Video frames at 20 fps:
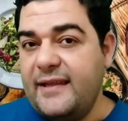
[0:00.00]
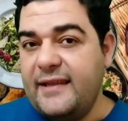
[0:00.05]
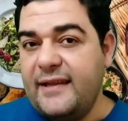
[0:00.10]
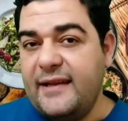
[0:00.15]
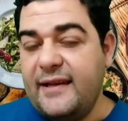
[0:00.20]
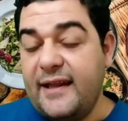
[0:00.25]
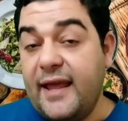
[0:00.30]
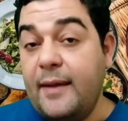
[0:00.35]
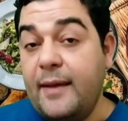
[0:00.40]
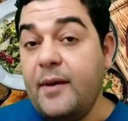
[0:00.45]

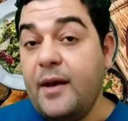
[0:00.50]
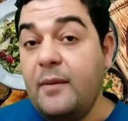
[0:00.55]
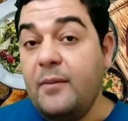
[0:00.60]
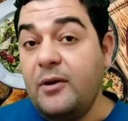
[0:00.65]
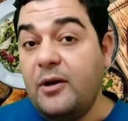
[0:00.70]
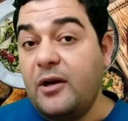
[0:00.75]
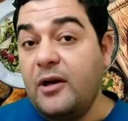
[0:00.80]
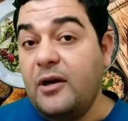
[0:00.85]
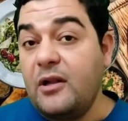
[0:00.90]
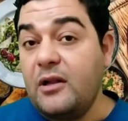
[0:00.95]
جيدا كما
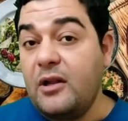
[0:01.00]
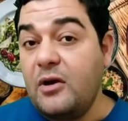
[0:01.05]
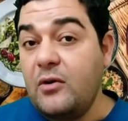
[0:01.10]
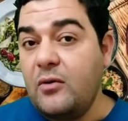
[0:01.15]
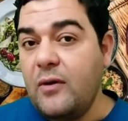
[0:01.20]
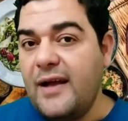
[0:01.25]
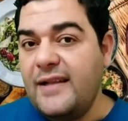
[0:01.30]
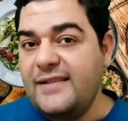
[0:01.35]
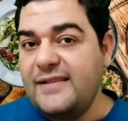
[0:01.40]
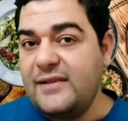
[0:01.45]
أمرنا
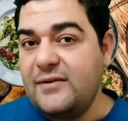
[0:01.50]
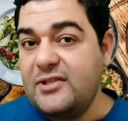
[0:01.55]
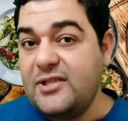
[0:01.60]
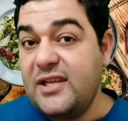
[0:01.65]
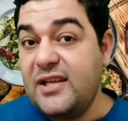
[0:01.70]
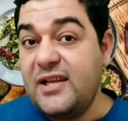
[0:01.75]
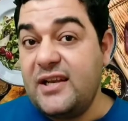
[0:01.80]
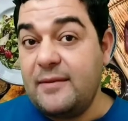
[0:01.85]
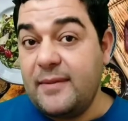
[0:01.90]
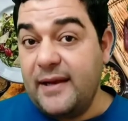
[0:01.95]
الله عز
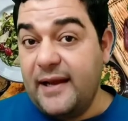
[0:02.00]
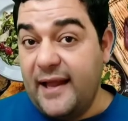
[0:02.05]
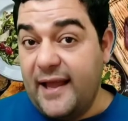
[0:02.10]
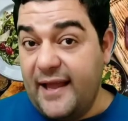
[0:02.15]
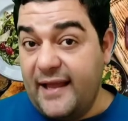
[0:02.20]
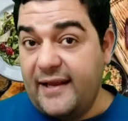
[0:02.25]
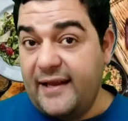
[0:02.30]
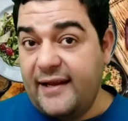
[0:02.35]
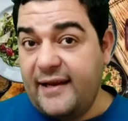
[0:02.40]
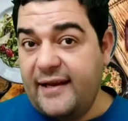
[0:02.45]
وجل
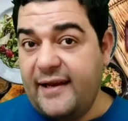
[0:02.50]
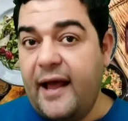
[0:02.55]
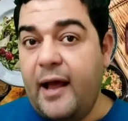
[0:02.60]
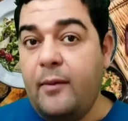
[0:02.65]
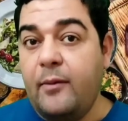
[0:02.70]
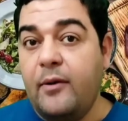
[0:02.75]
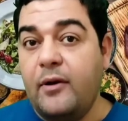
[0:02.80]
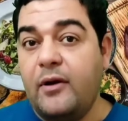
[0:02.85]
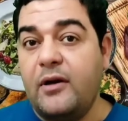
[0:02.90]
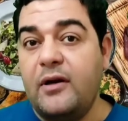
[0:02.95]
بالأكل
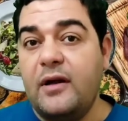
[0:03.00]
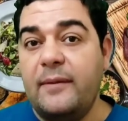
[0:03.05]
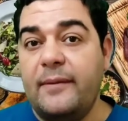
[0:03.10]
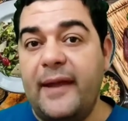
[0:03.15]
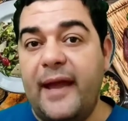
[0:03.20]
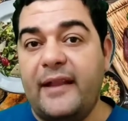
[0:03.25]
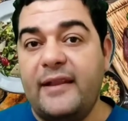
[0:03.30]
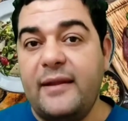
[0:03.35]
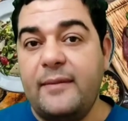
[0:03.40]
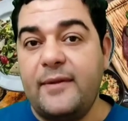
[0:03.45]
أمرنا
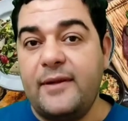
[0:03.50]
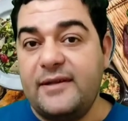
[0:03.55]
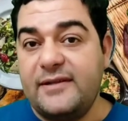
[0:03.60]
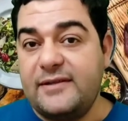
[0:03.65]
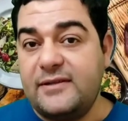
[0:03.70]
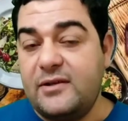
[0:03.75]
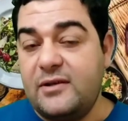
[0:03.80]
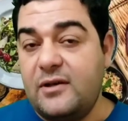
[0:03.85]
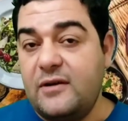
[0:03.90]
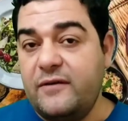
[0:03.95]
بعدم
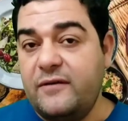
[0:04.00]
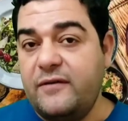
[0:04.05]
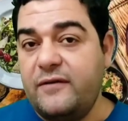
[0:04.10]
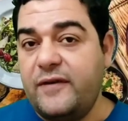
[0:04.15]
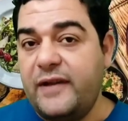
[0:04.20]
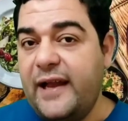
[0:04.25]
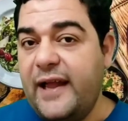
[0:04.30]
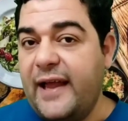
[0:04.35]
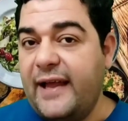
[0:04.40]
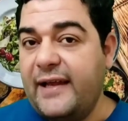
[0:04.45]

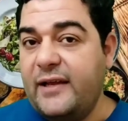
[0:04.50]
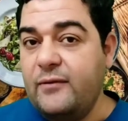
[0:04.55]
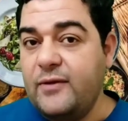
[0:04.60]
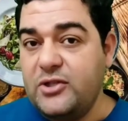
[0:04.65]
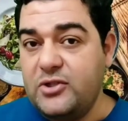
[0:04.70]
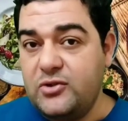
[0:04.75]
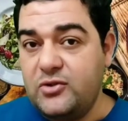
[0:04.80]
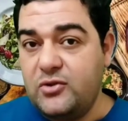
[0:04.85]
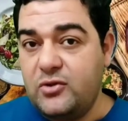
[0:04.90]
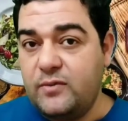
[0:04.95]
الإسراف في الأكل
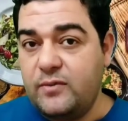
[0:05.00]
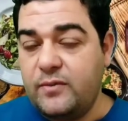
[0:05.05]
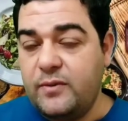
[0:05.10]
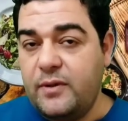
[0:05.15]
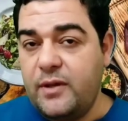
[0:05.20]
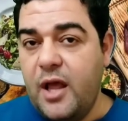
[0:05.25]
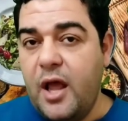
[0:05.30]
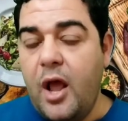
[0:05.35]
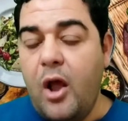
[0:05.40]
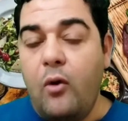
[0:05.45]
والشرب
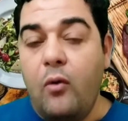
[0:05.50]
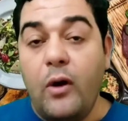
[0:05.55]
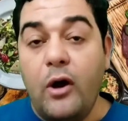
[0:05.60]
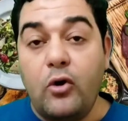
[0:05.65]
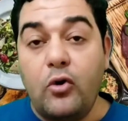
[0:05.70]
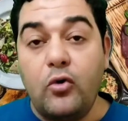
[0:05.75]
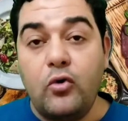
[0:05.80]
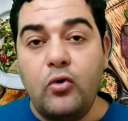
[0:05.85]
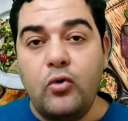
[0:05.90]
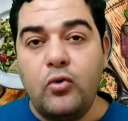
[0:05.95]

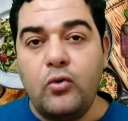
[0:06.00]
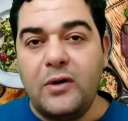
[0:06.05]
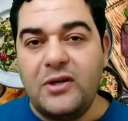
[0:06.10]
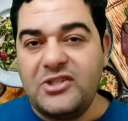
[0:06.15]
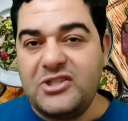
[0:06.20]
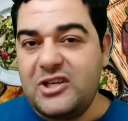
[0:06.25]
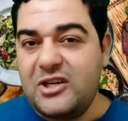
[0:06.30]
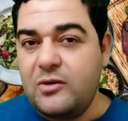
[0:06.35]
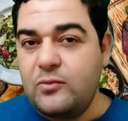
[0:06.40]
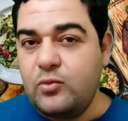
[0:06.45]
وكلوا
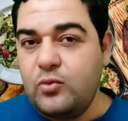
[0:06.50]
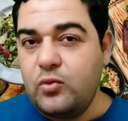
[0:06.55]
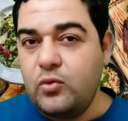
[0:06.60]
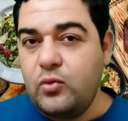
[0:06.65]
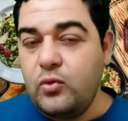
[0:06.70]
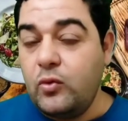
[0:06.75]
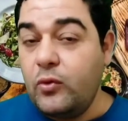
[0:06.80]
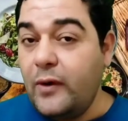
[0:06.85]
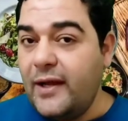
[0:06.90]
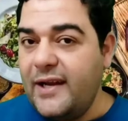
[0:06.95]

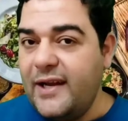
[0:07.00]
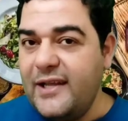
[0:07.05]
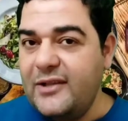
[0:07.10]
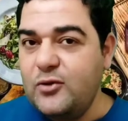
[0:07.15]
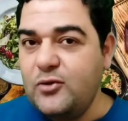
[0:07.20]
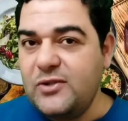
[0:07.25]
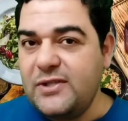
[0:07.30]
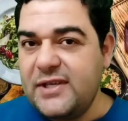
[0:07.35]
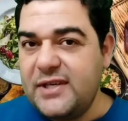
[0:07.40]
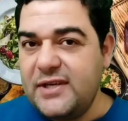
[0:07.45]
واشربوا ولا